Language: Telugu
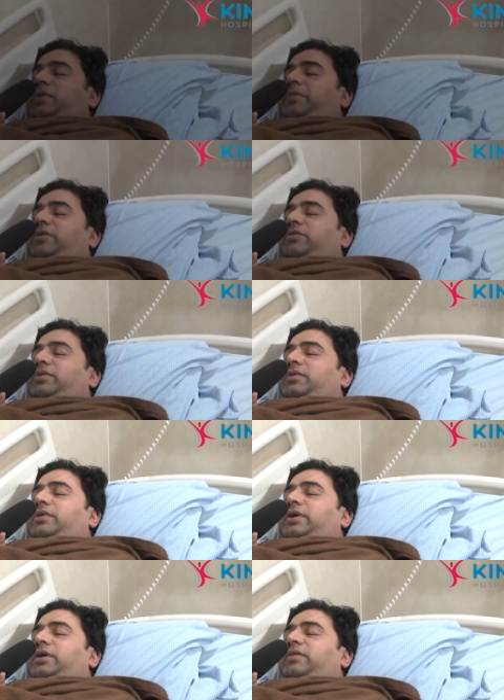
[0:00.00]
నా పేరు
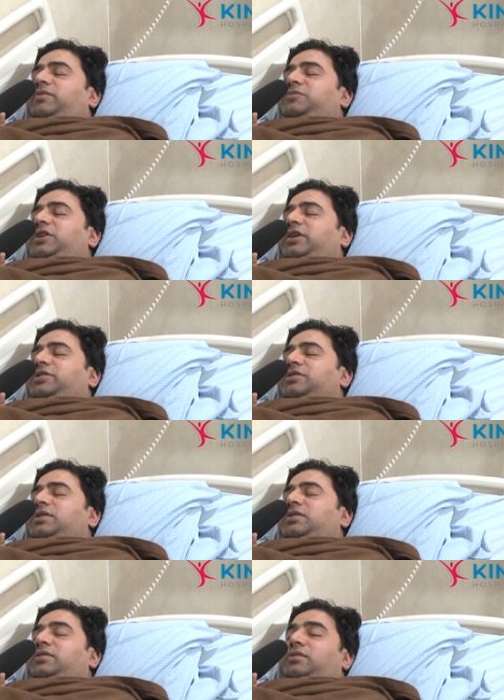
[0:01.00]
ఏ వంశీకృష్ణ
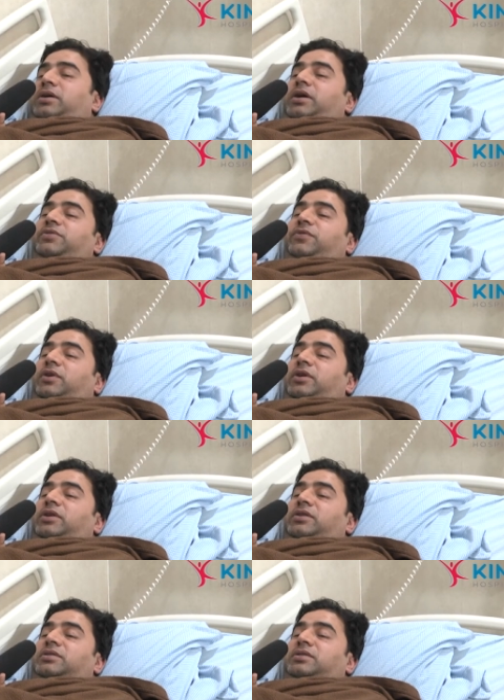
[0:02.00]
ఏజ్ ఫార్టీ
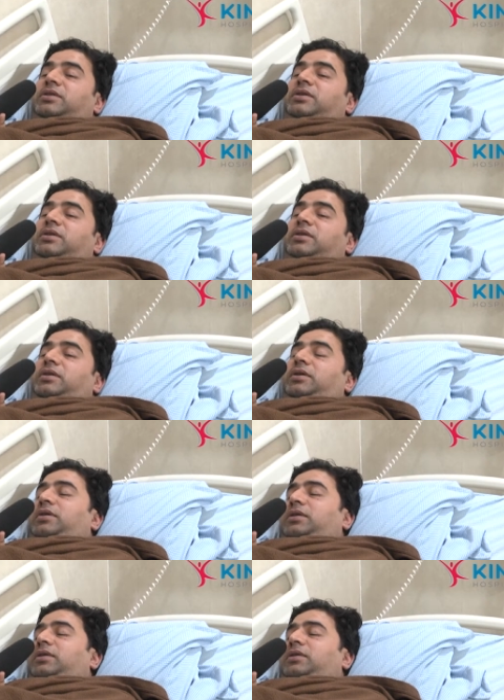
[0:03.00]
ఇయర్స్ అండి
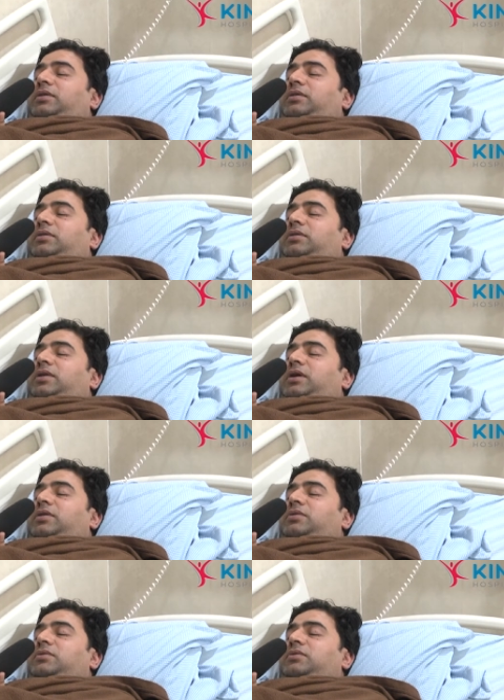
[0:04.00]

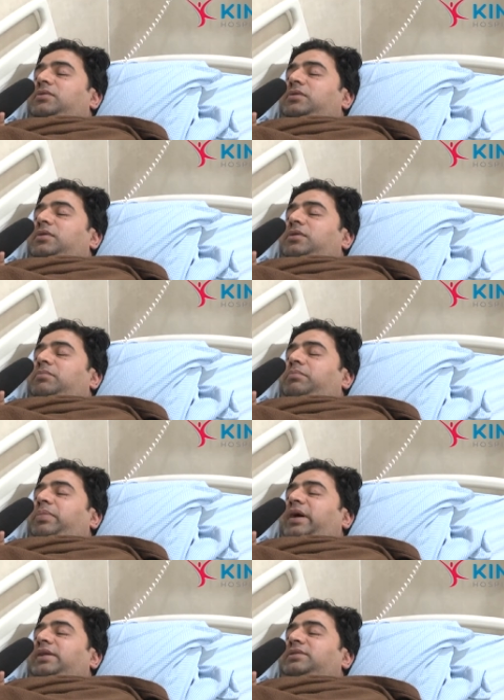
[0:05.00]
నాకు
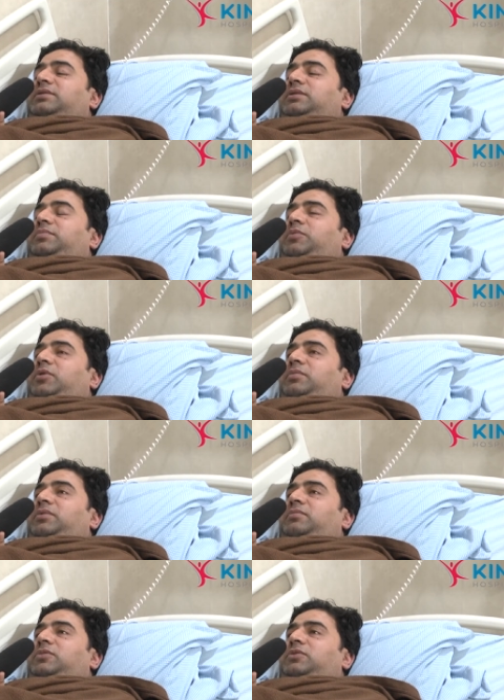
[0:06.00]
పైల్స్
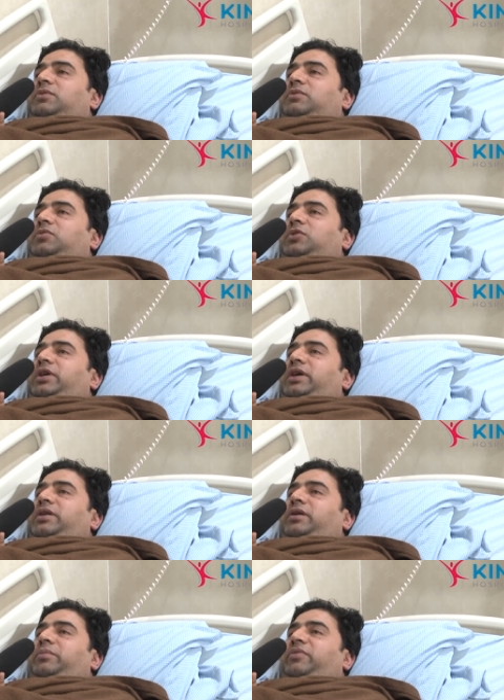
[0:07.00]
ప్రాబ్లము ఉంది
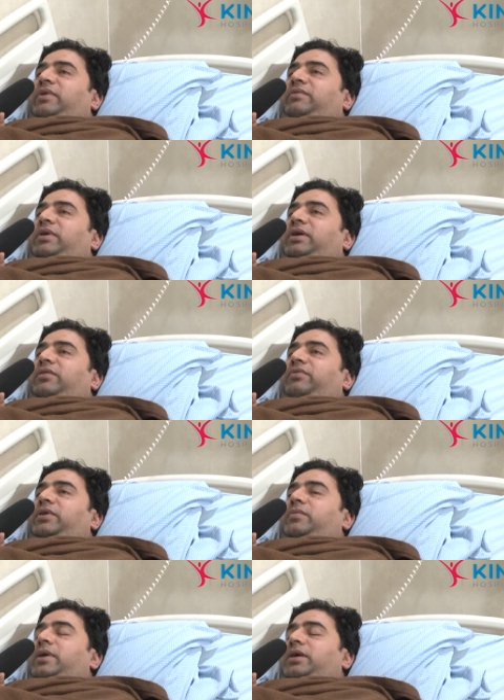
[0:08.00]
అని చెప్పి వన్ వన్ అండ్ హాఫ్
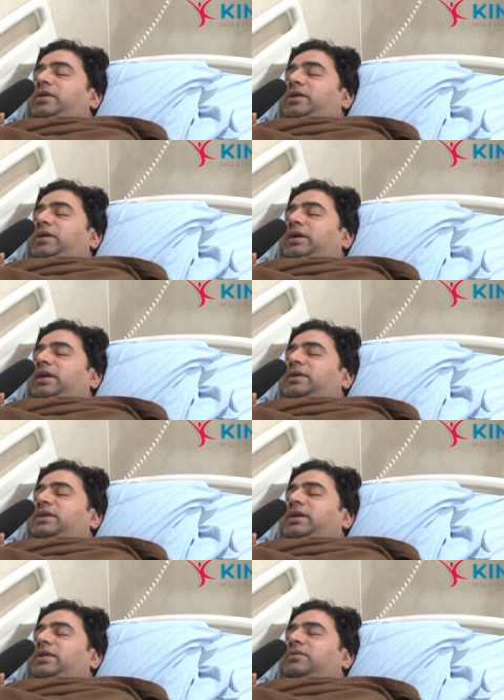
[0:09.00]
ఇయర్ బ్యాక్ నేను రియలైజ్
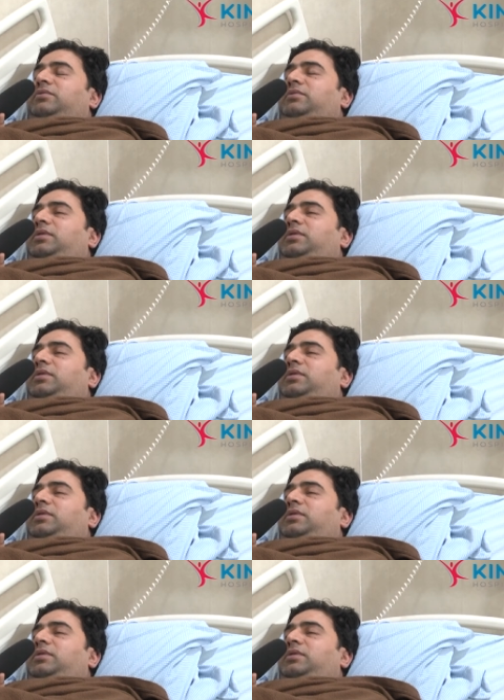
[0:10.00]
అయ్యాను